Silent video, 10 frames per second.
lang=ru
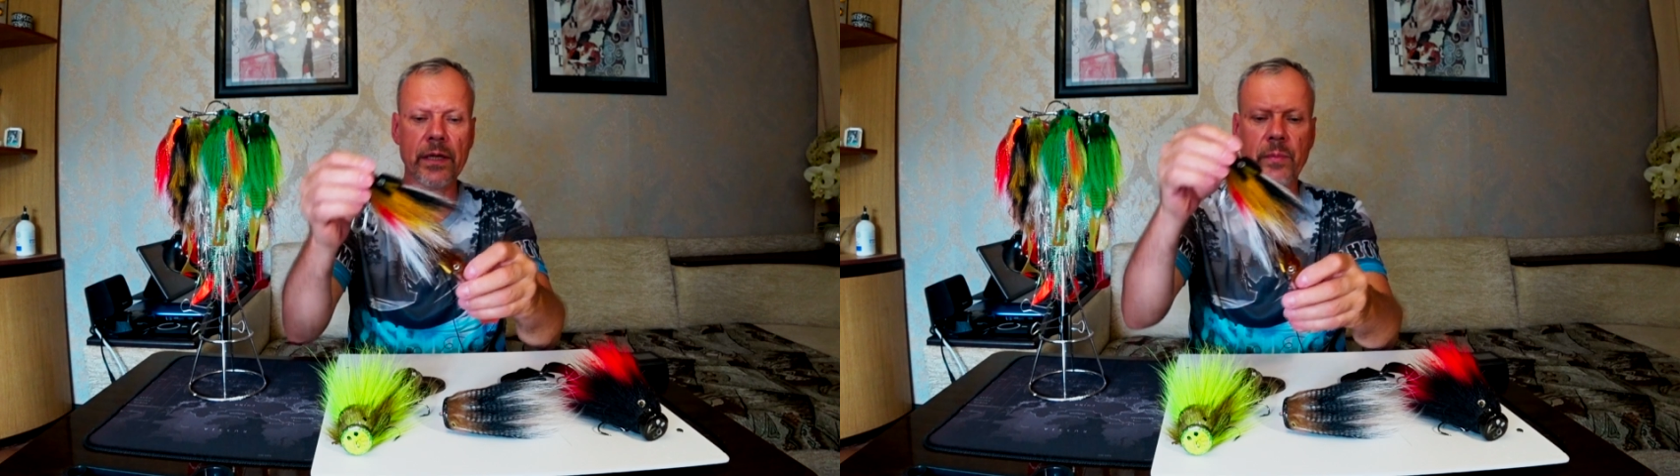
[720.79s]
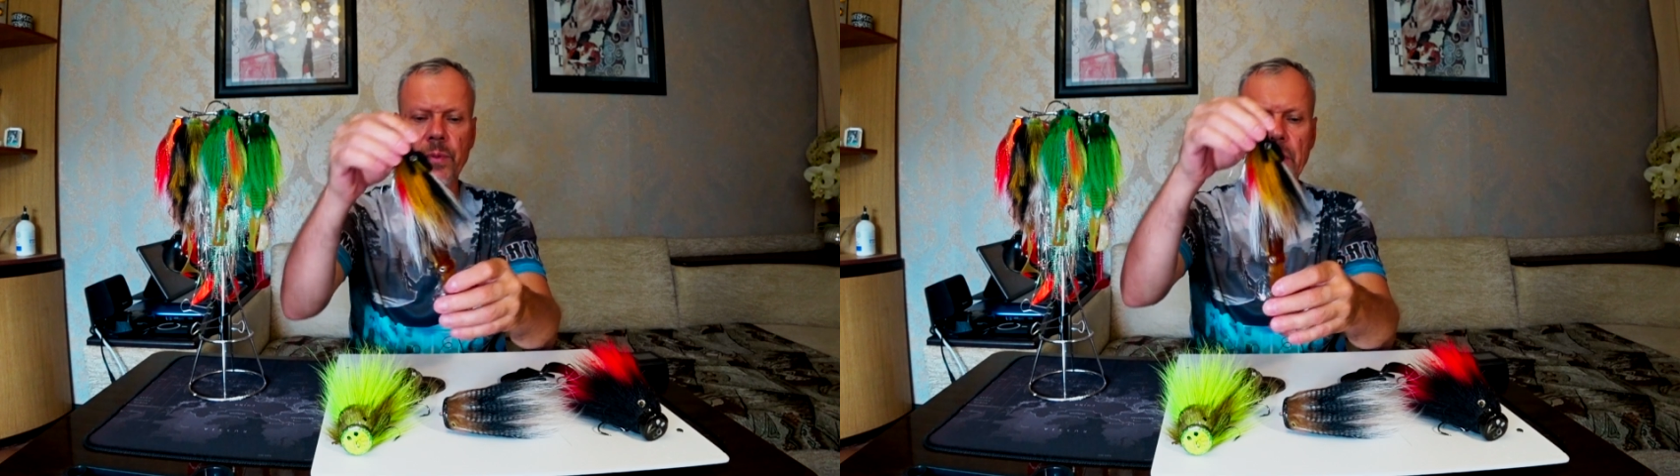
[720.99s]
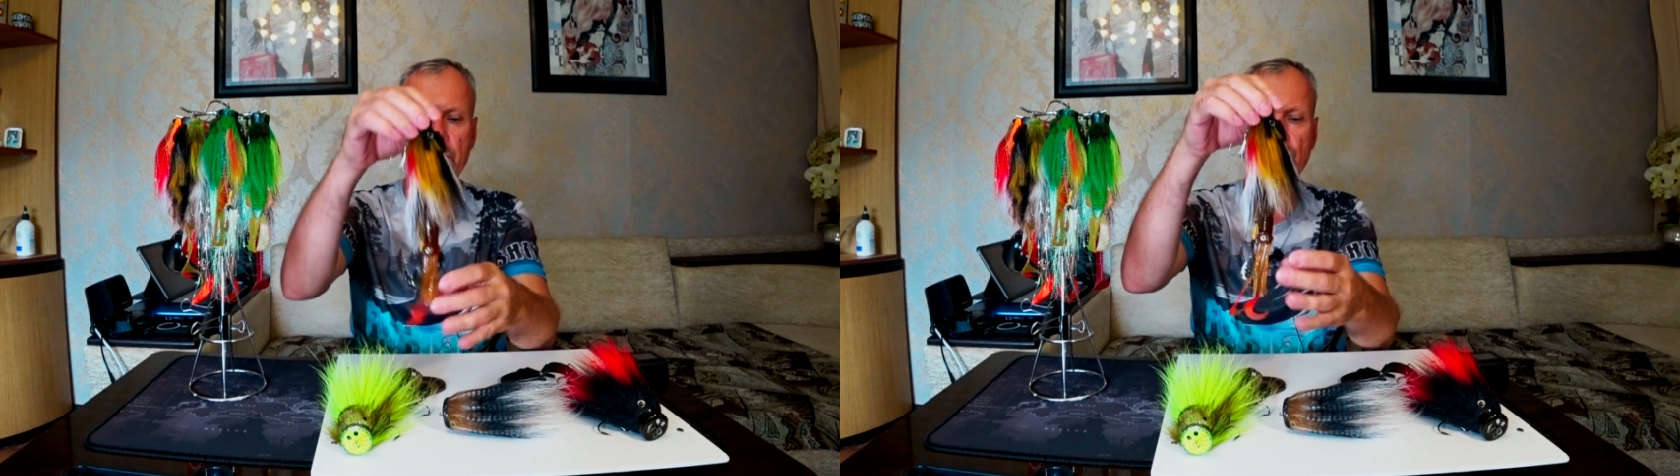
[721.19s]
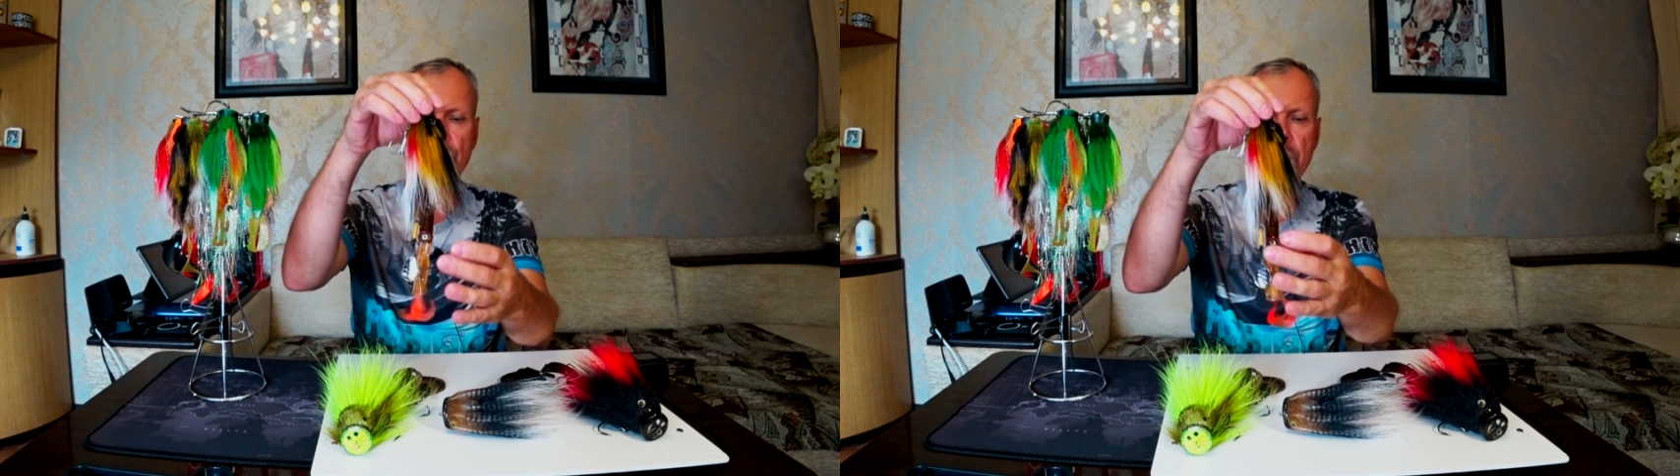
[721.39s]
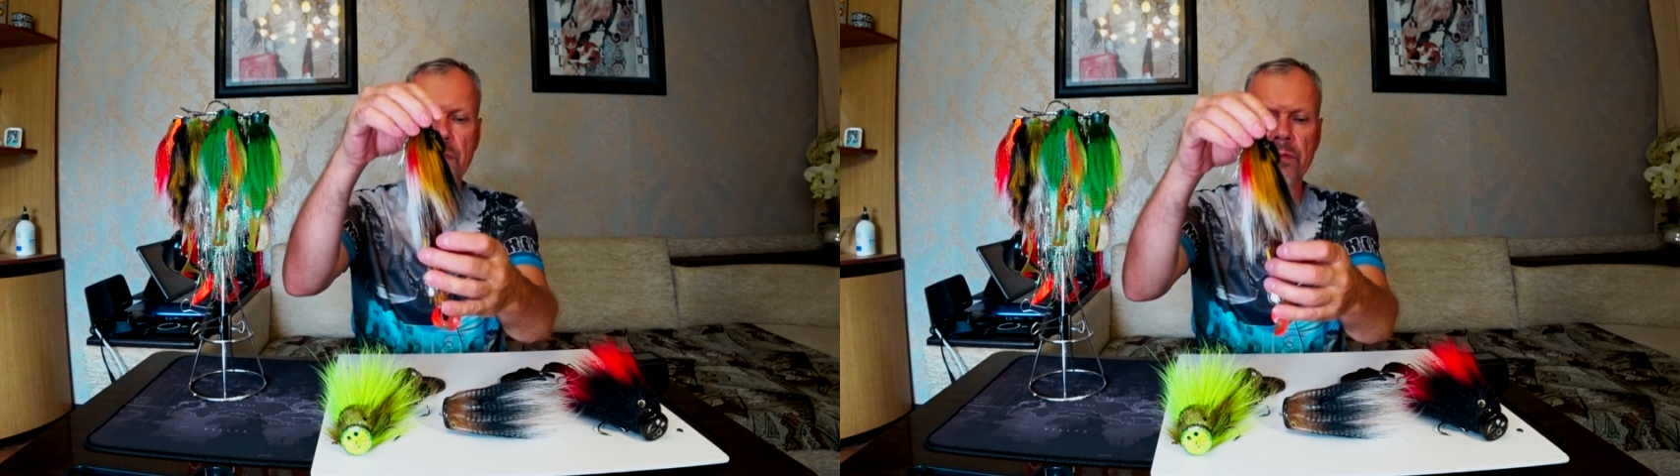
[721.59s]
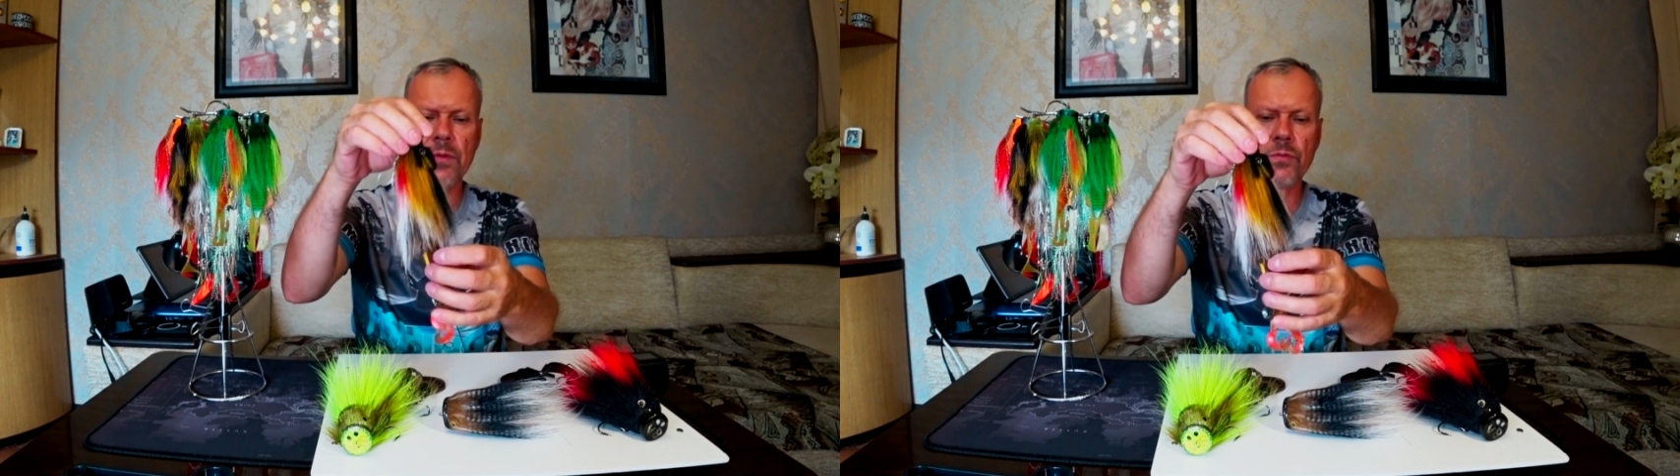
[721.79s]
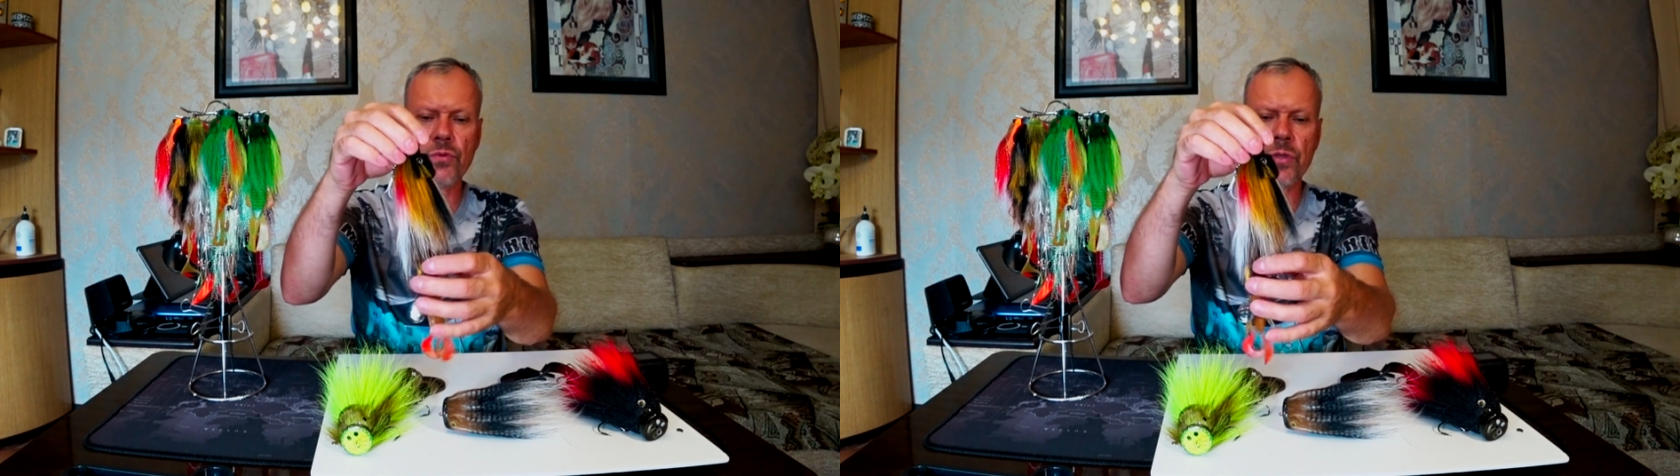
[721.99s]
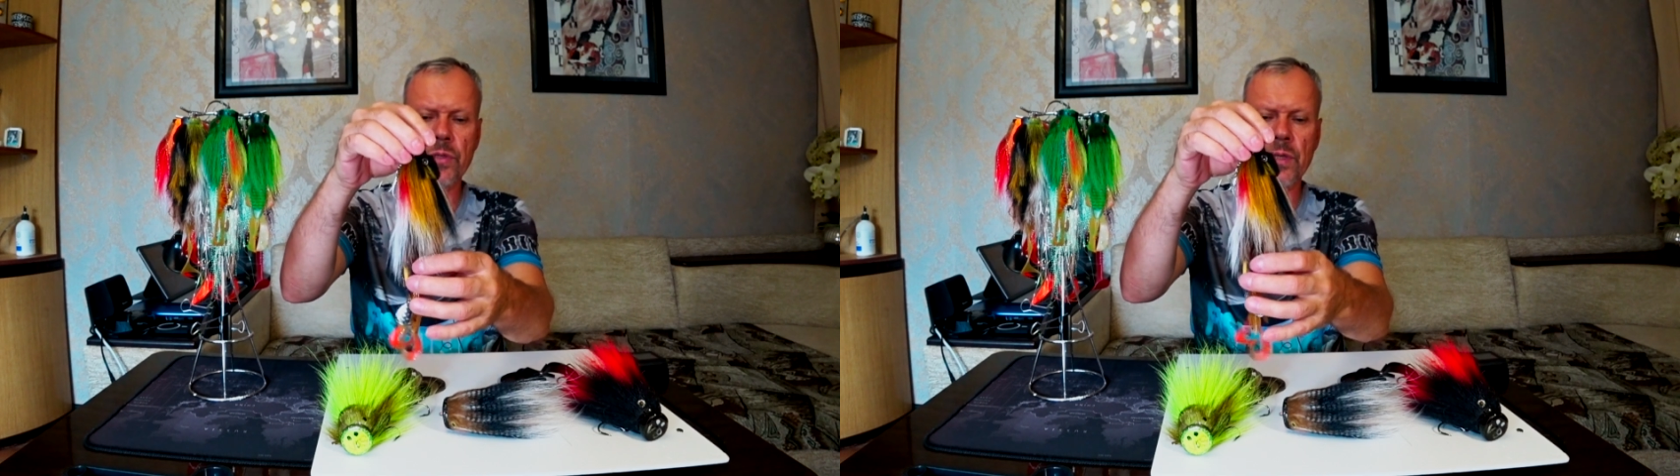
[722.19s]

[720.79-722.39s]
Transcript: цепляется уже соответствующий